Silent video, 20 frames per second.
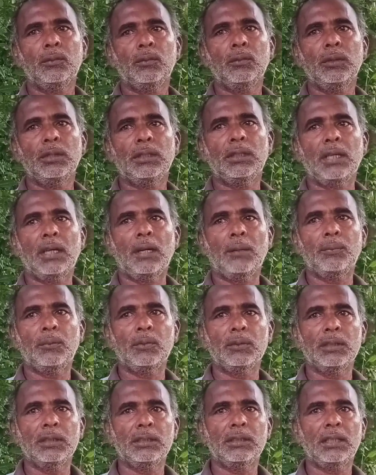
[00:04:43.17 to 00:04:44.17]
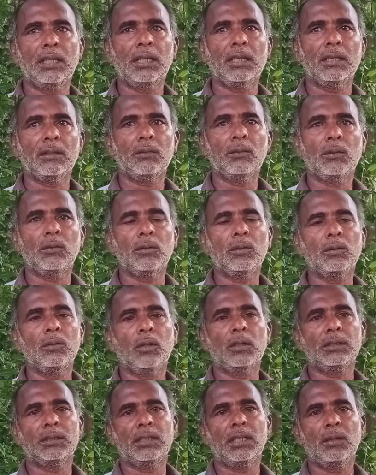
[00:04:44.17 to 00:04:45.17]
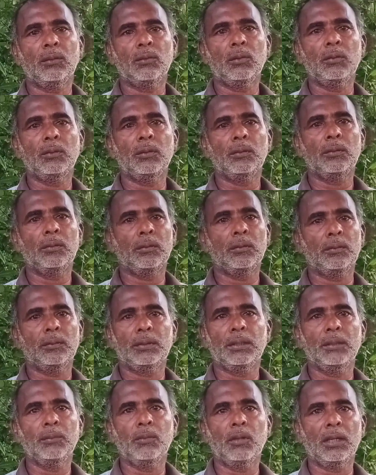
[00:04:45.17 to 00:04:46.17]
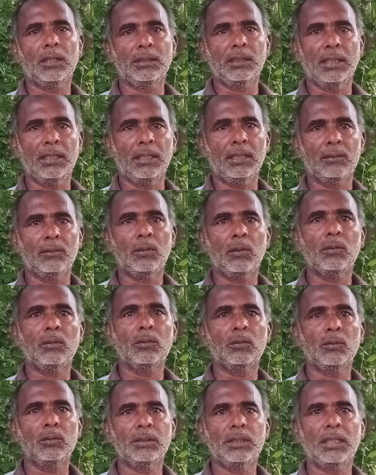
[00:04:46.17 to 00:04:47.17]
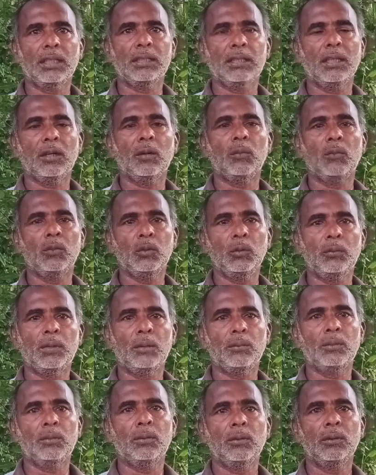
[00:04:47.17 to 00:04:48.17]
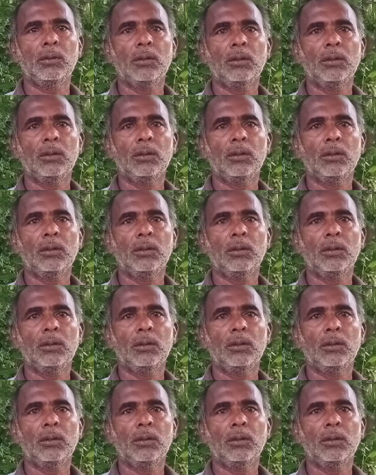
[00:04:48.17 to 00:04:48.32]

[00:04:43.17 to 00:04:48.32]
কুড়িটা পঁচিশটা কখনো দশটা ও ঠিক বলা যায় না কখন কোন জায়গায় কিরকম মধু পাবো